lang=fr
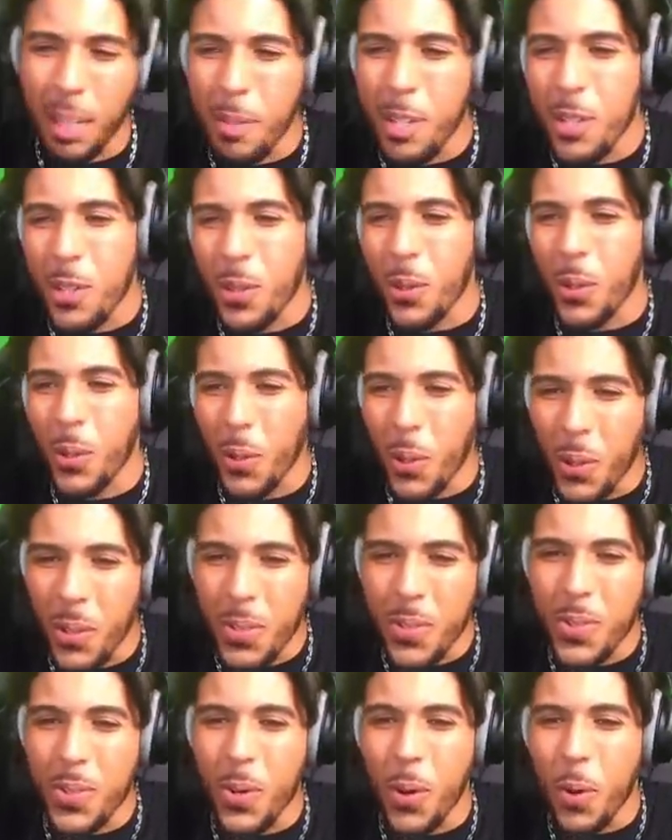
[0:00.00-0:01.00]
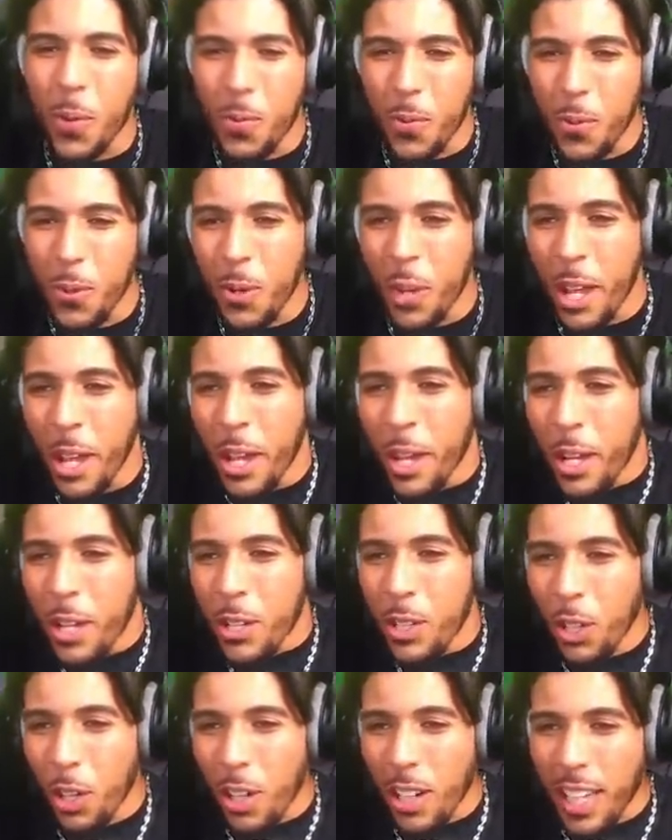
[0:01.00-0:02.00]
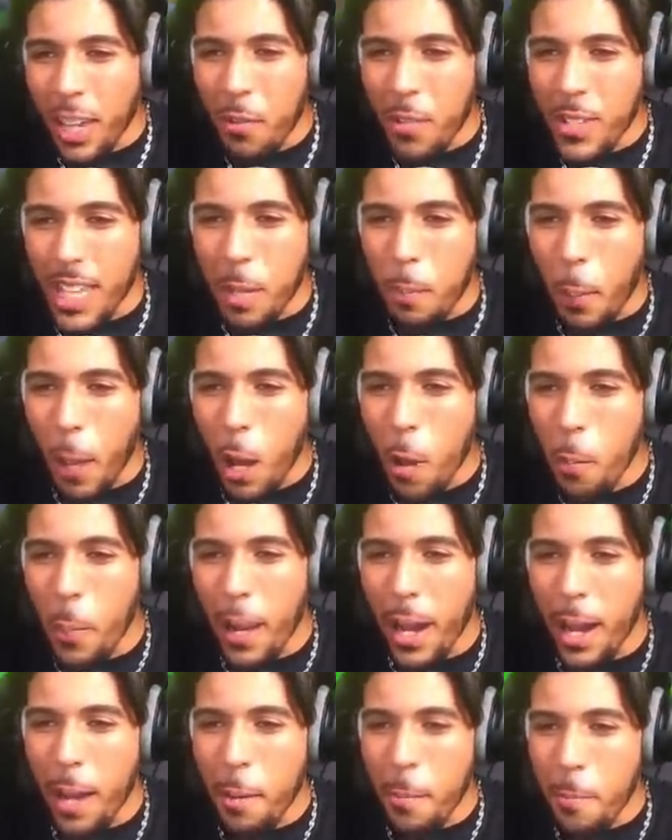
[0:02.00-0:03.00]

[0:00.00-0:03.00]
amis, je compte sur vous. Du coup ok, vous êtes prêts ou pas